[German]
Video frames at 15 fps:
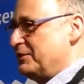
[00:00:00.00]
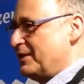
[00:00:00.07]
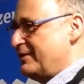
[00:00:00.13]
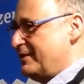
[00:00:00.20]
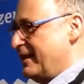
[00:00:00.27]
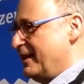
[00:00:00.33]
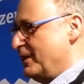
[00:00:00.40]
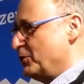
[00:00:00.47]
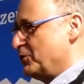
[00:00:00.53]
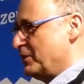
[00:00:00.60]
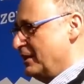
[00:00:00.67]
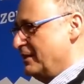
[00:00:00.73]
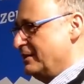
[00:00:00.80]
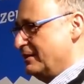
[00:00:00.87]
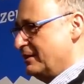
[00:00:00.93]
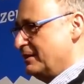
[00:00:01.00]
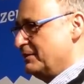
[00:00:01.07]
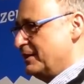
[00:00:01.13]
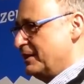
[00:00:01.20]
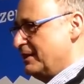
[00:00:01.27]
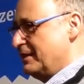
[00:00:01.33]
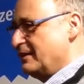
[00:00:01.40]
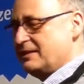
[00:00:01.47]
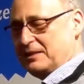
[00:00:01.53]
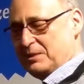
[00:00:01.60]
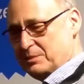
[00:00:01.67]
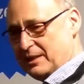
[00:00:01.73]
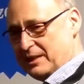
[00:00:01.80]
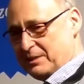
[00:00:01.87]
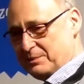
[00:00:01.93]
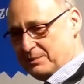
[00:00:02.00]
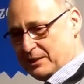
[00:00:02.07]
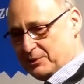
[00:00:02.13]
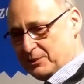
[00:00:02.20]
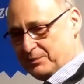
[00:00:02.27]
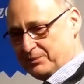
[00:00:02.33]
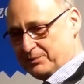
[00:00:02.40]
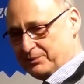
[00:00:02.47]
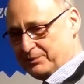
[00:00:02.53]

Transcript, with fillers: dass die Hersteller irgendwann ein Getriebe einbauen.